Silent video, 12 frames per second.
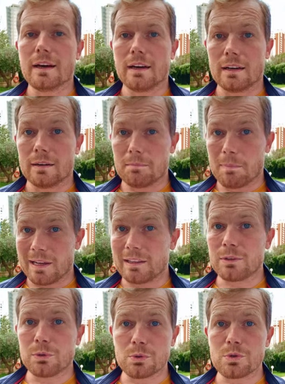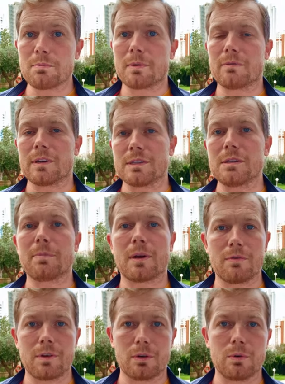а, банк должен проводить
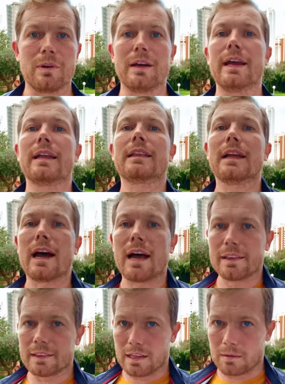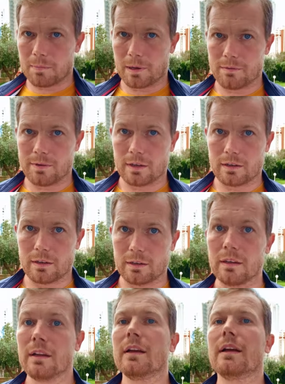проверку. Это одна проверка.
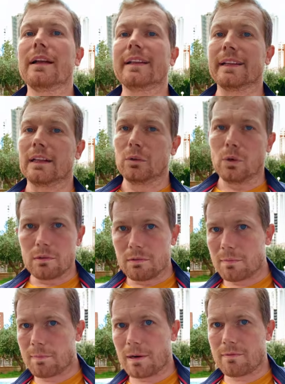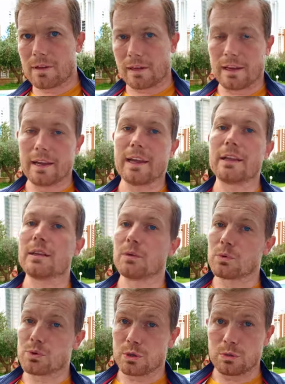Налоговая проверка – это
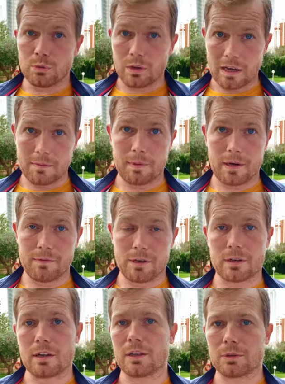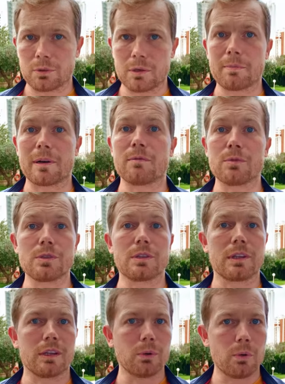уже другая проверка, которую
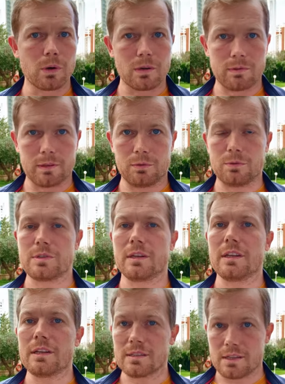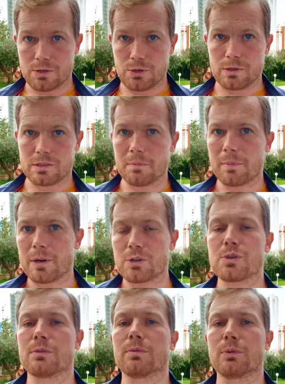проводит налоговая. То есть они сначала
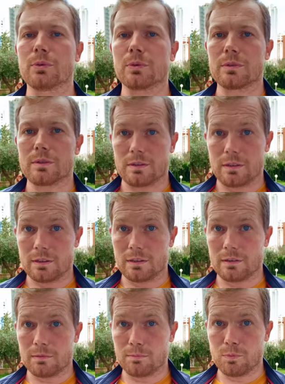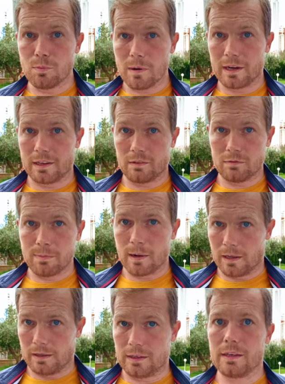запрашивают э, бумаги в
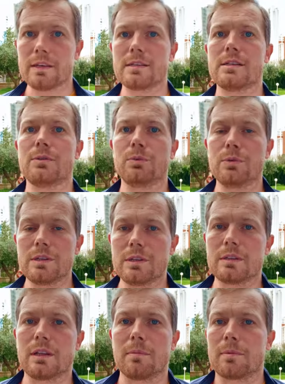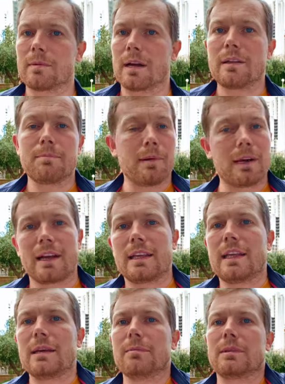банке. Если у них там как, по
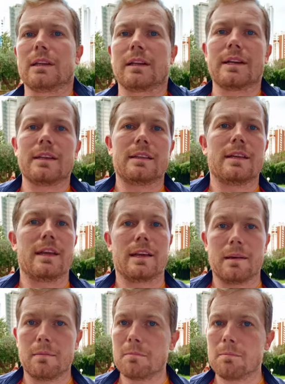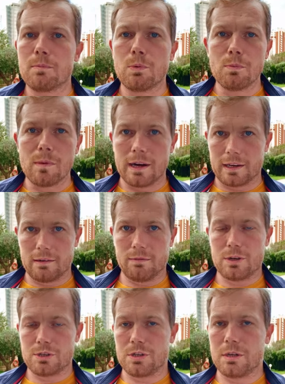каким-то критериям бумаги
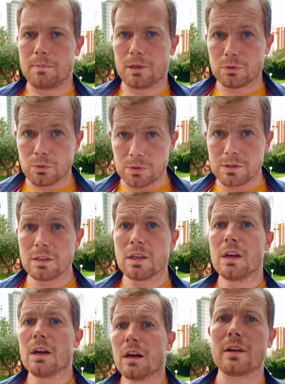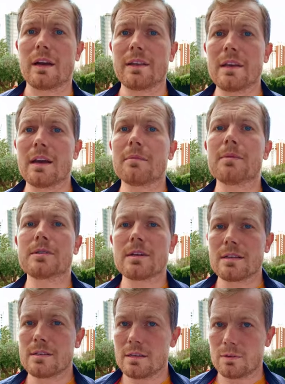ваши не подходят, они
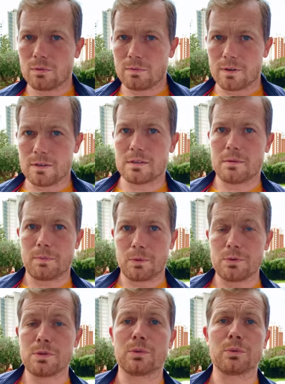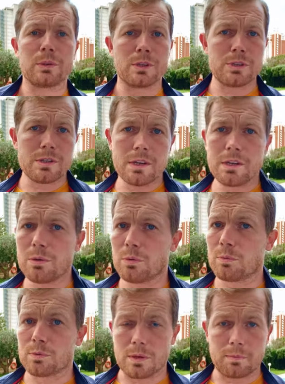обязательно у вас запросят
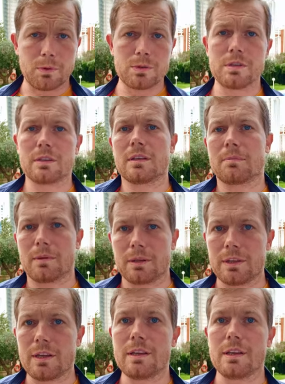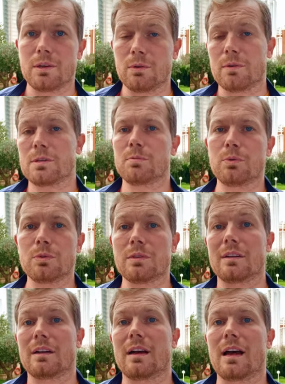уточнение, запросят дополнение, и у вас
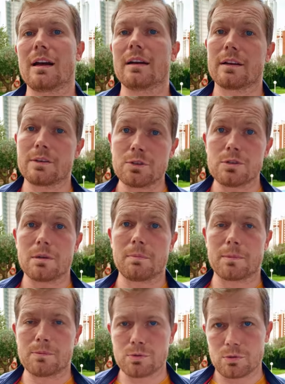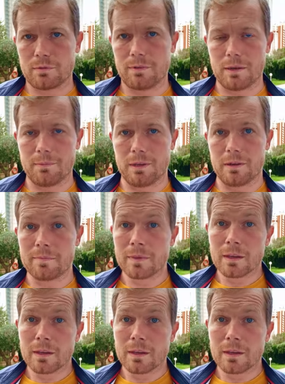будет ограниченный промежуток времени.